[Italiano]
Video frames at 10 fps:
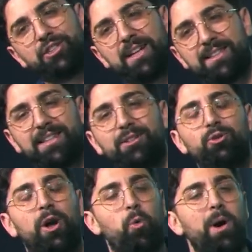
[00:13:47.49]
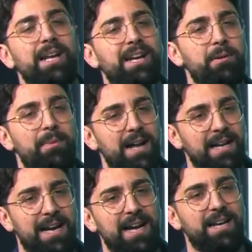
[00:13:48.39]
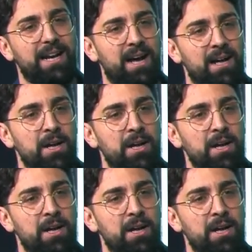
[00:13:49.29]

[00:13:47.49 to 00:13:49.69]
la scrittura, quale animale era